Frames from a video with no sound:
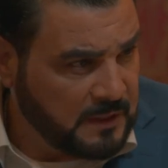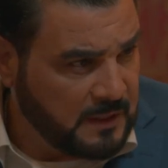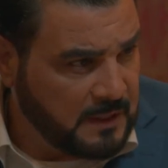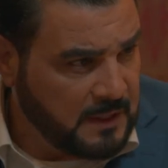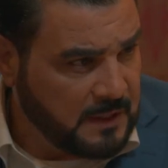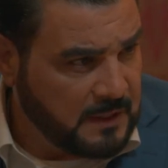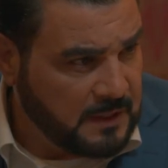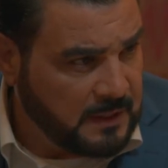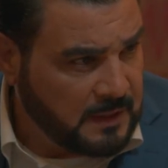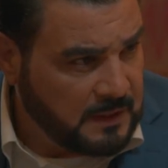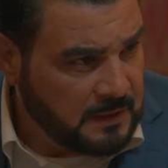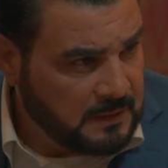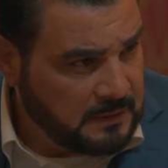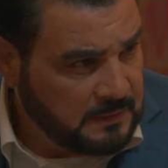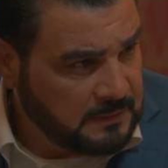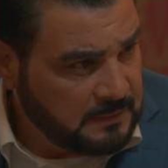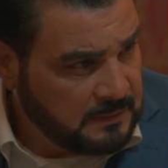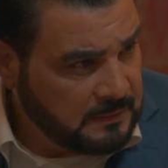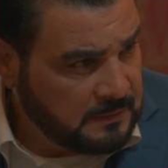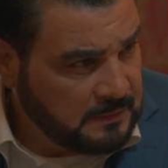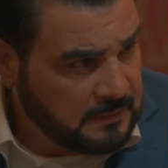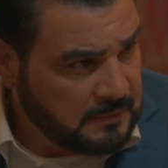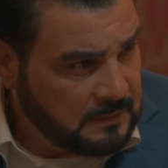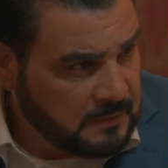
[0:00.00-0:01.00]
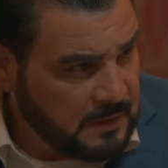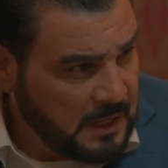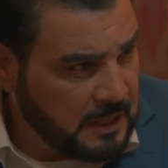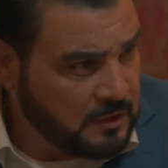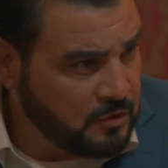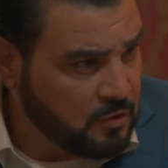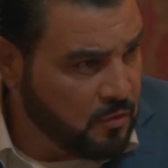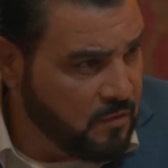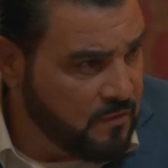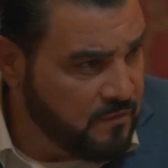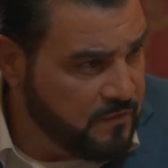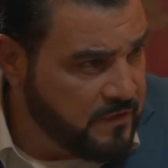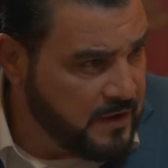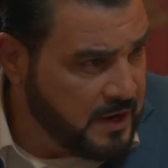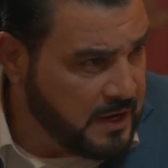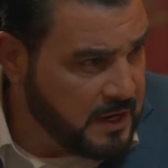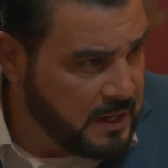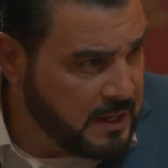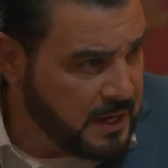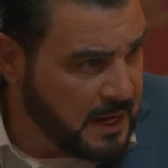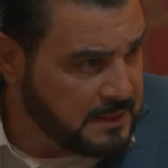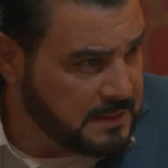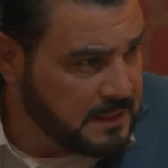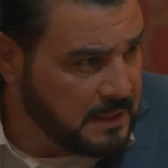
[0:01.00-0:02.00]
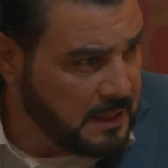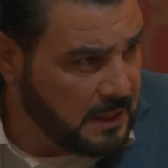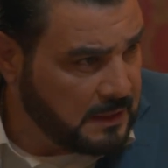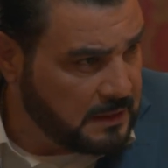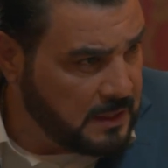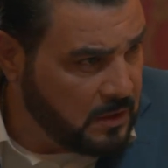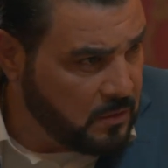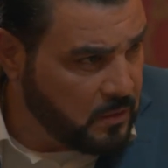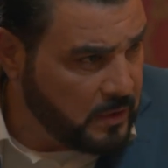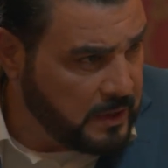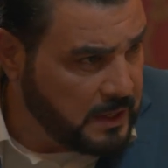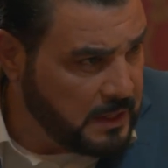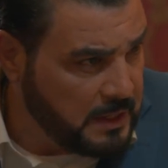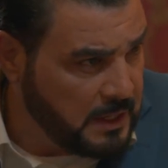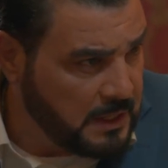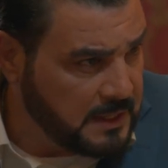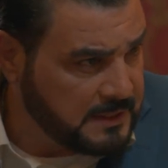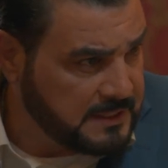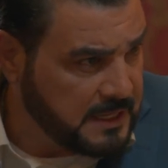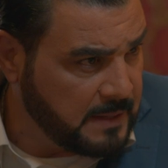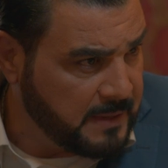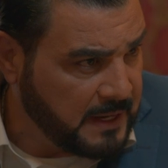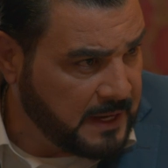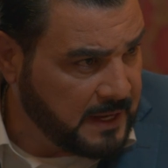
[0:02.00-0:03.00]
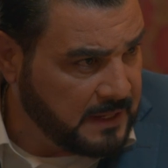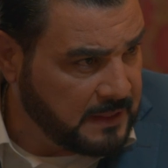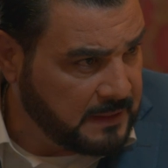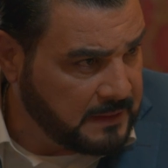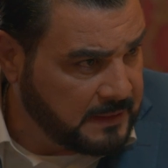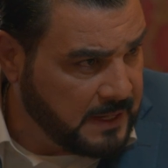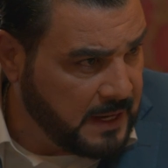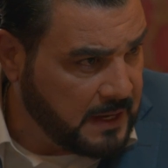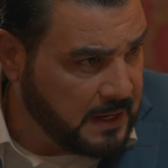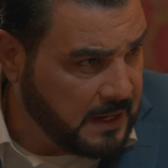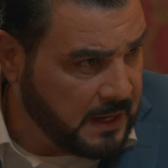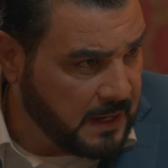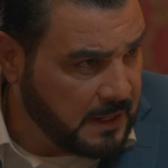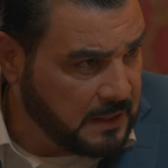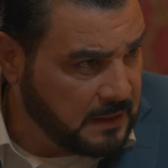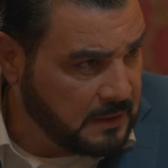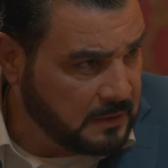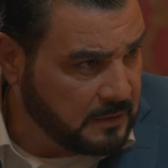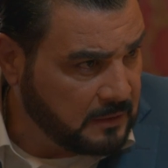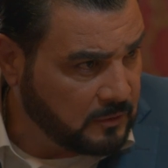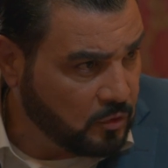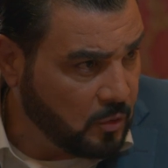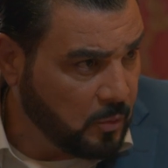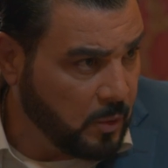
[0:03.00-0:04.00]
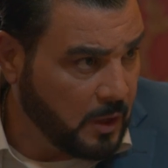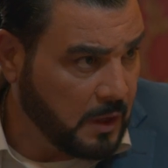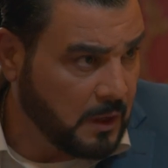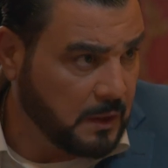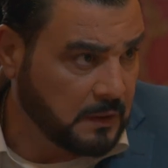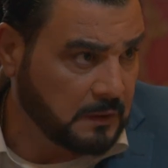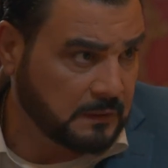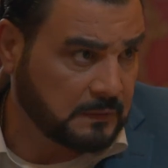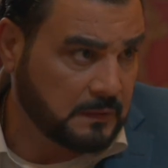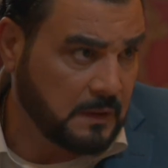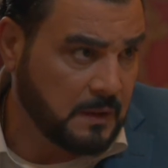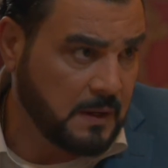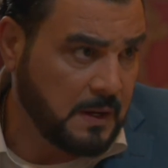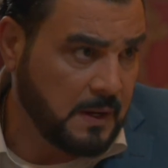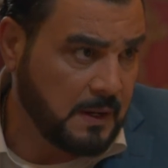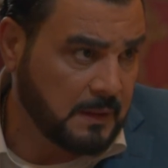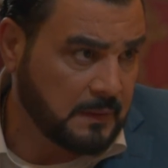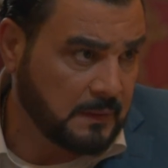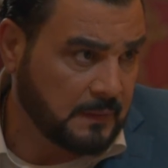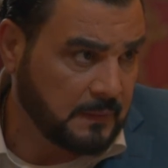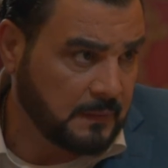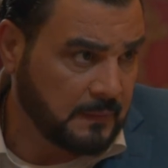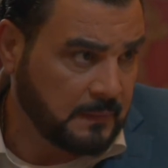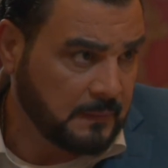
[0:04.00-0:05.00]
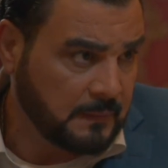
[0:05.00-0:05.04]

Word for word: من غيري بعد تكون فاكر ان حسن هيدور الليلة زي ما كانت دايرة تبقى غلطان